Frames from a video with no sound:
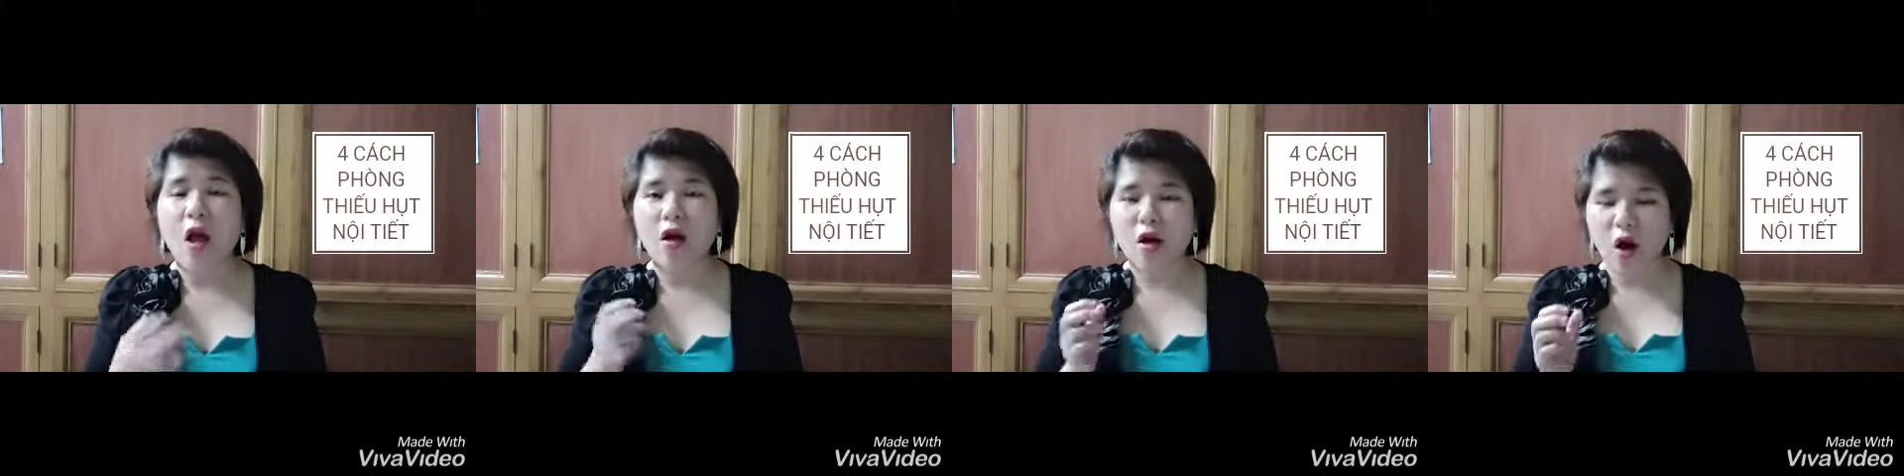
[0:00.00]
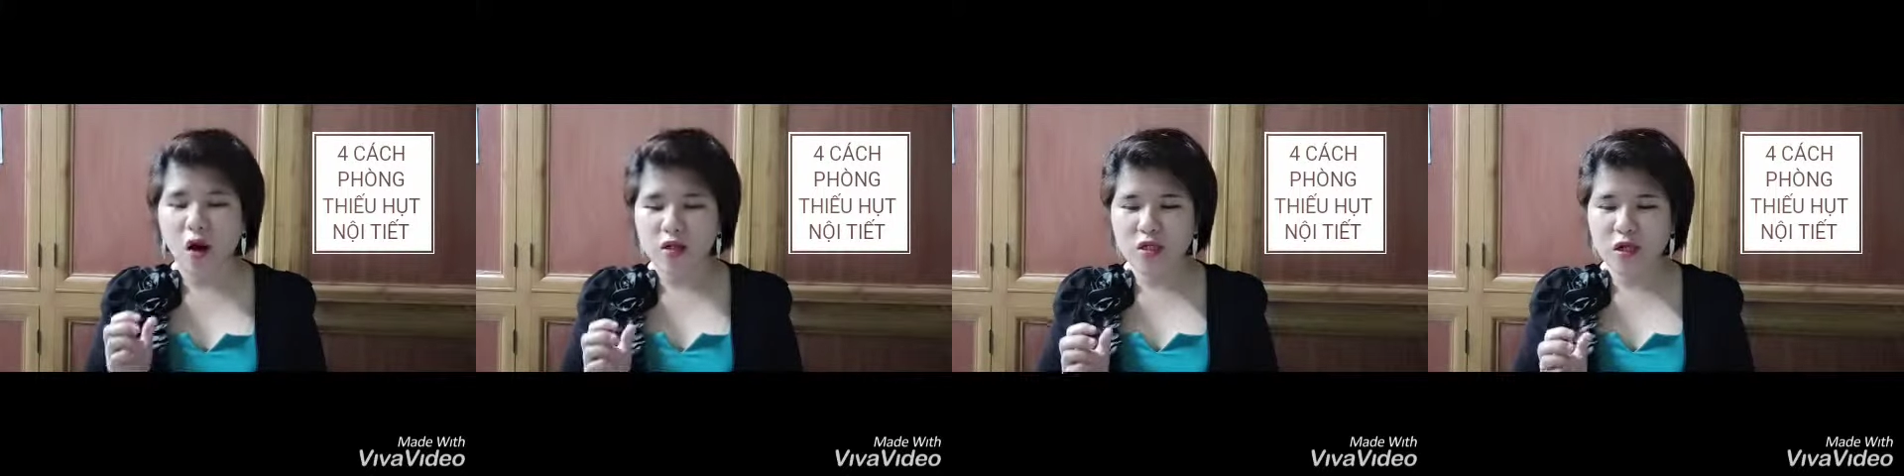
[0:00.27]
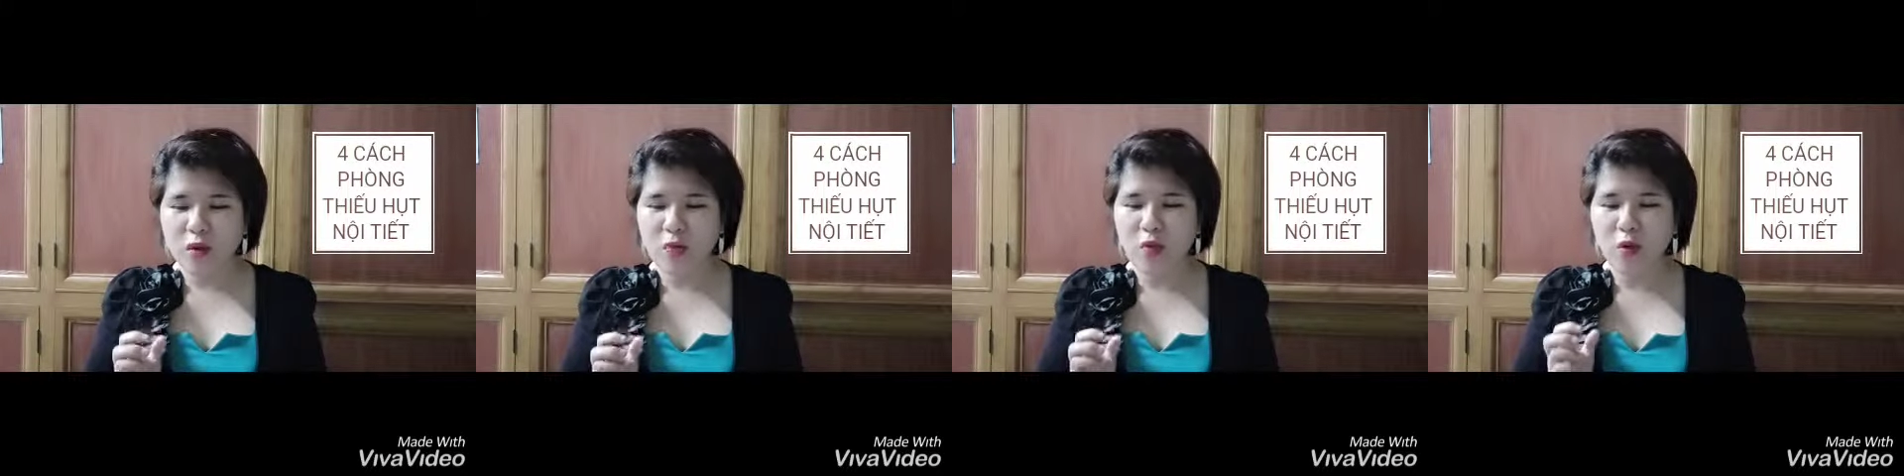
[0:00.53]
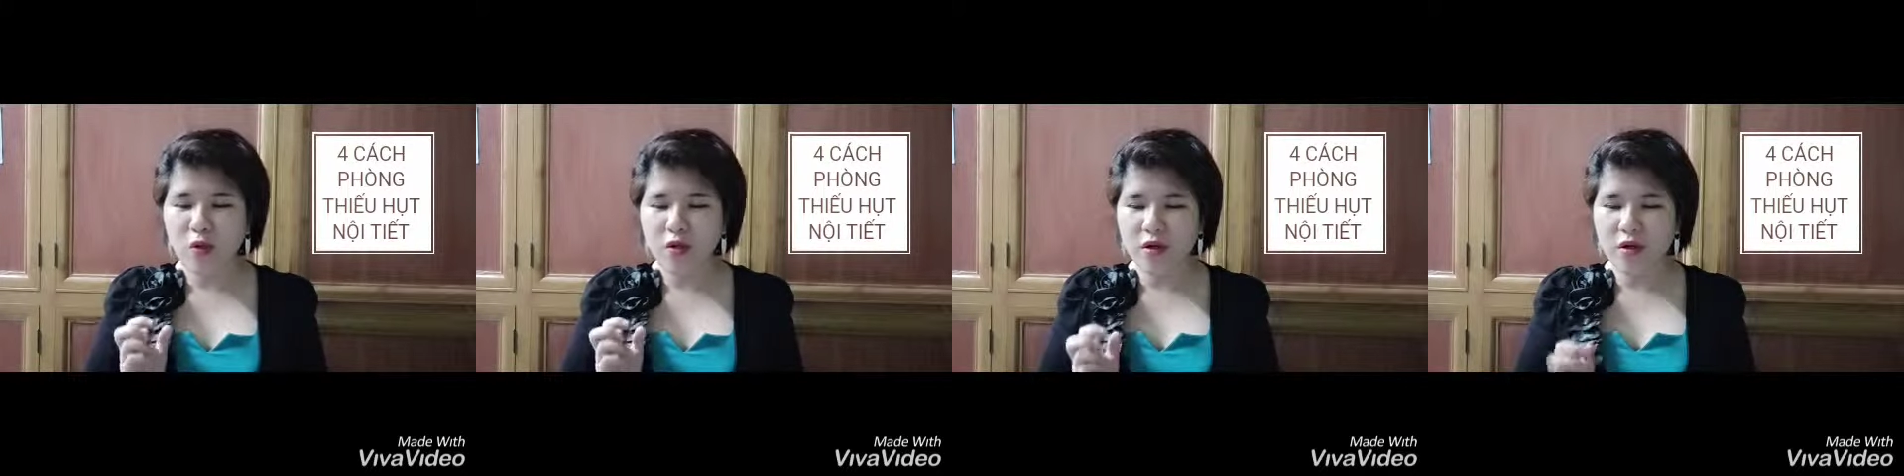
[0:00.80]
có trong
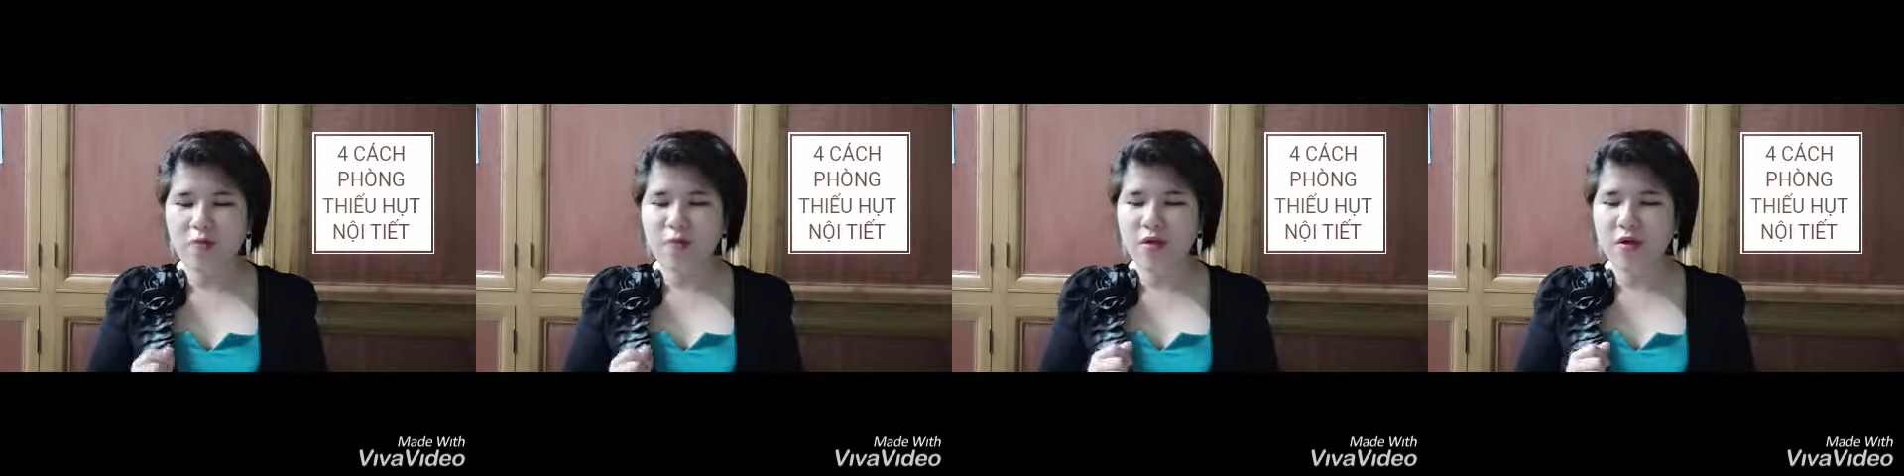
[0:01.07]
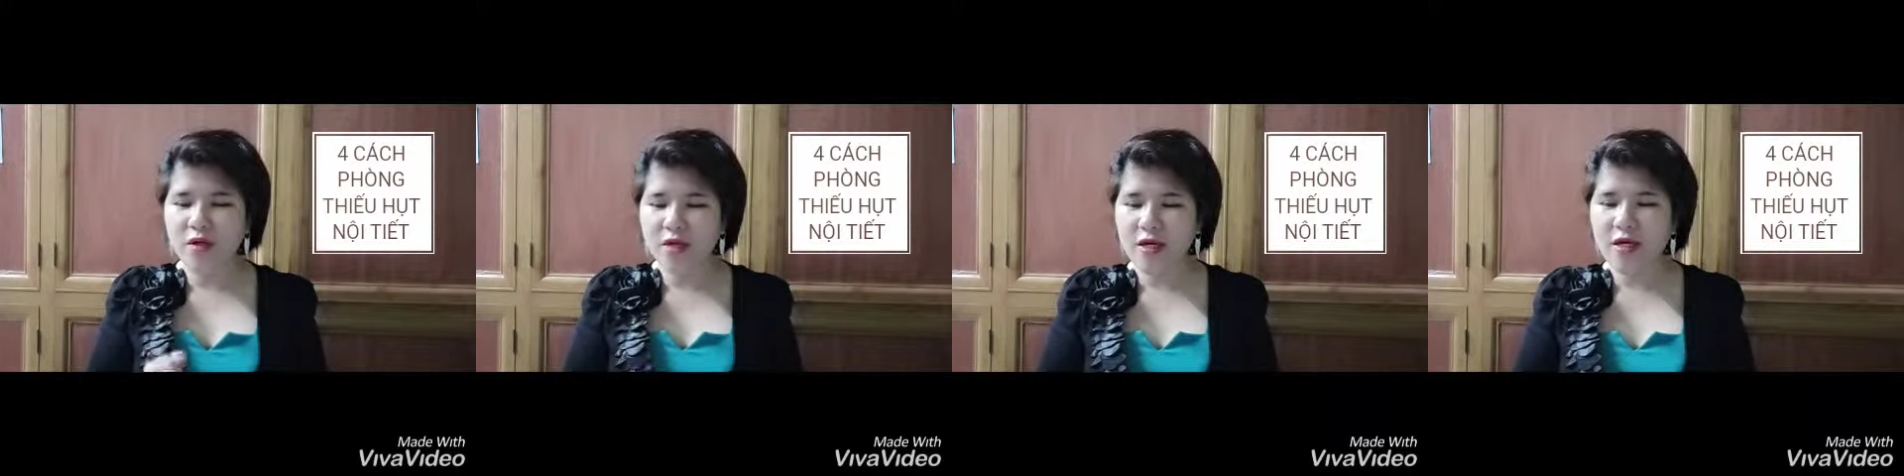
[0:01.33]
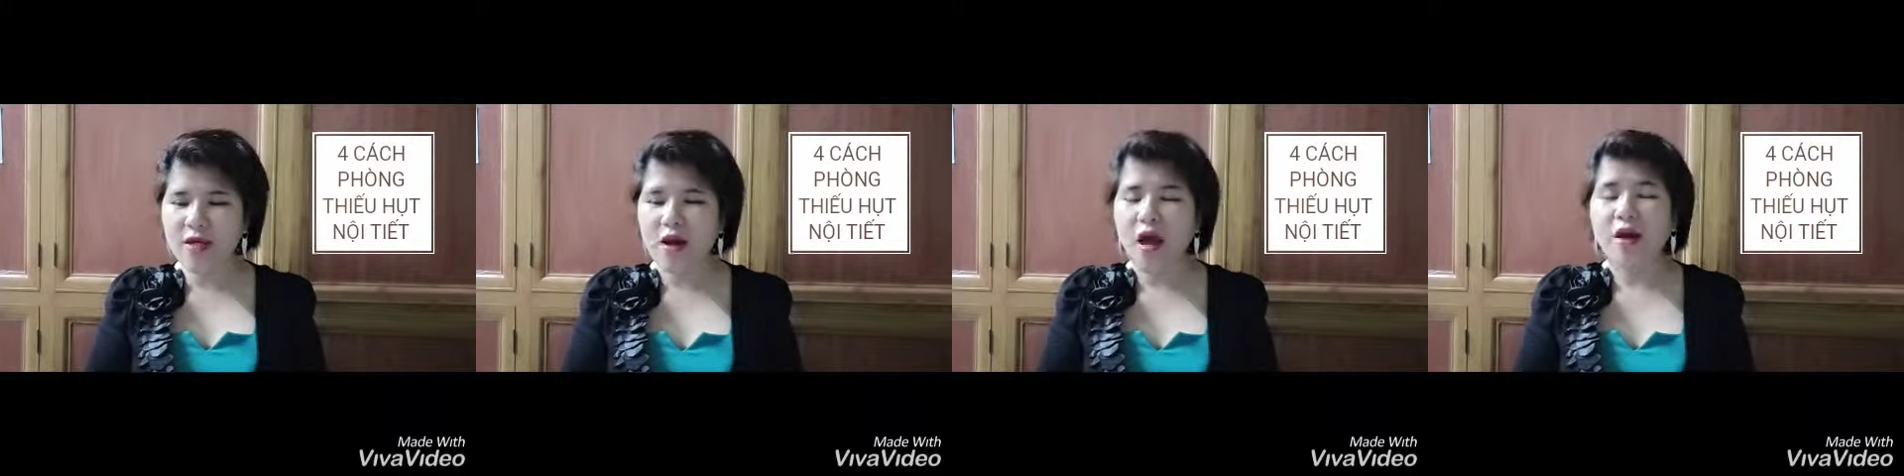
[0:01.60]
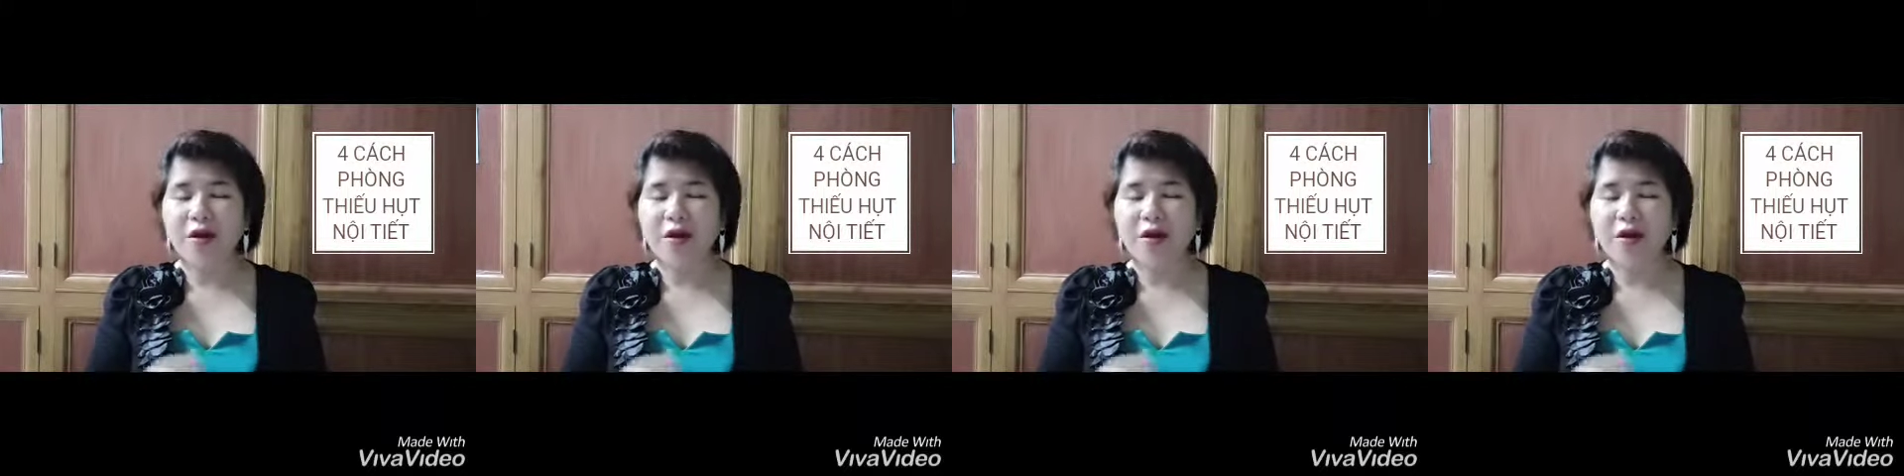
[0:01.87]
nguồn gốc tự nhiên,